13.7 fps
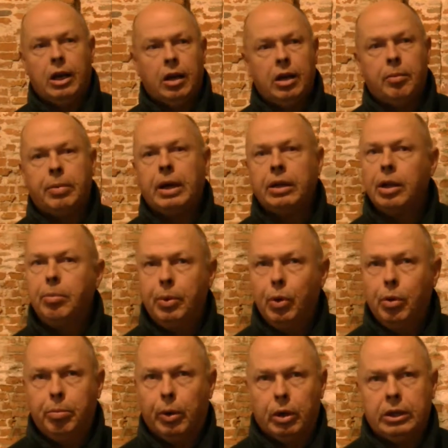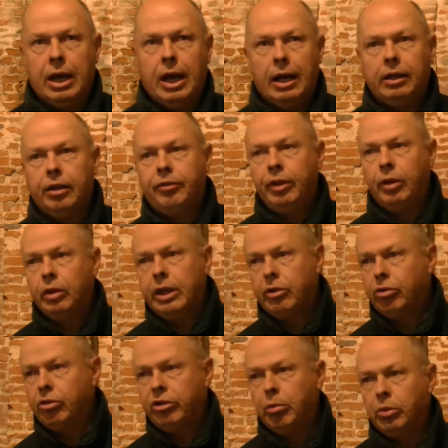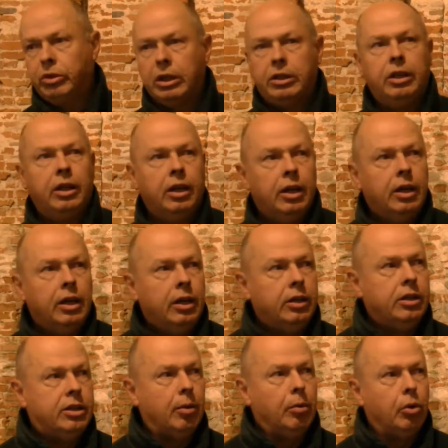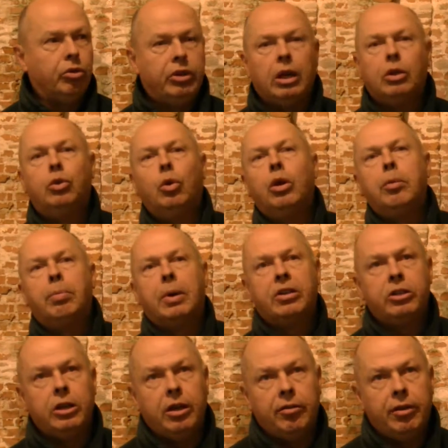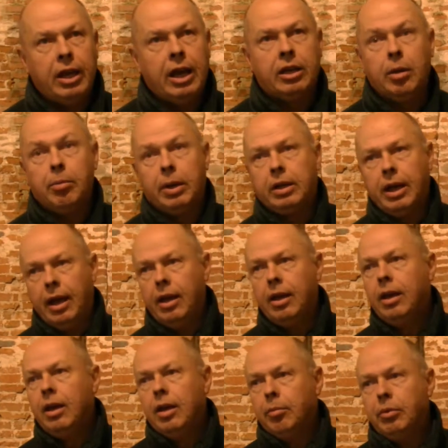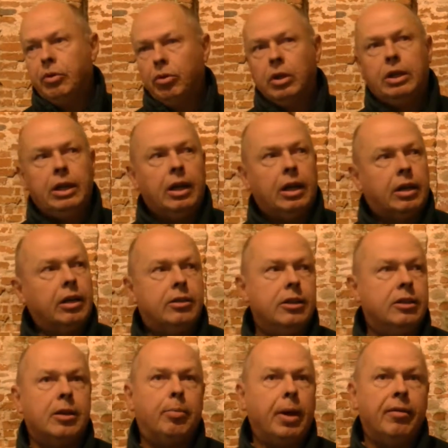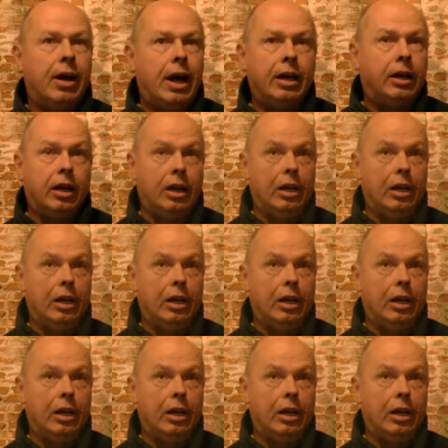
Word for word: la, la, parte più importante. Fino adesso siamo stati, diciamo così, attori passivi, anche perché bisogna dire che si sapeva anche